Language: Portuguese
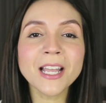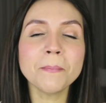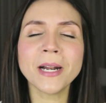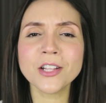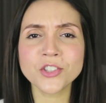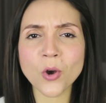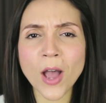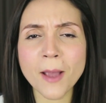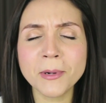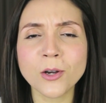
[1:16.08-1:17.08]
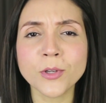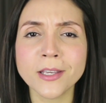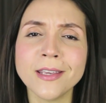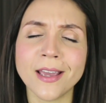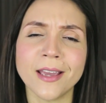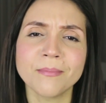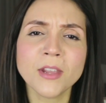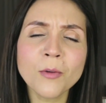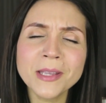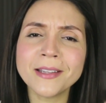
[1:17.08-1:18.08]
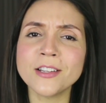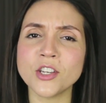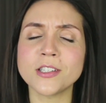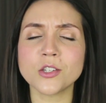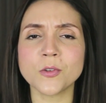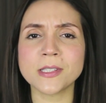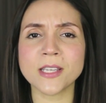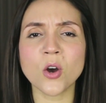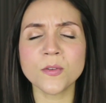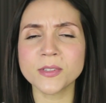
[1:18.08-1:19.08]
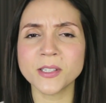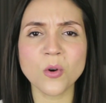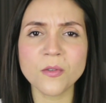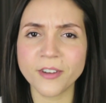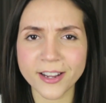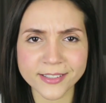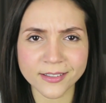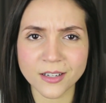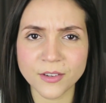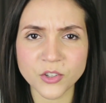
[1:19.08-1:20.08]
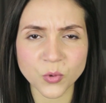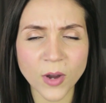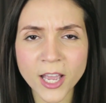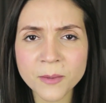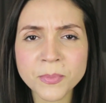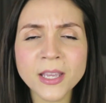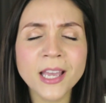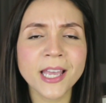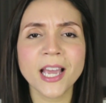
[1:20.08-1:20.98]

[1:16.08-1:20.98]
Na prática, o réplica o que que é? É uma inteligência artificial que você conversa através de um app.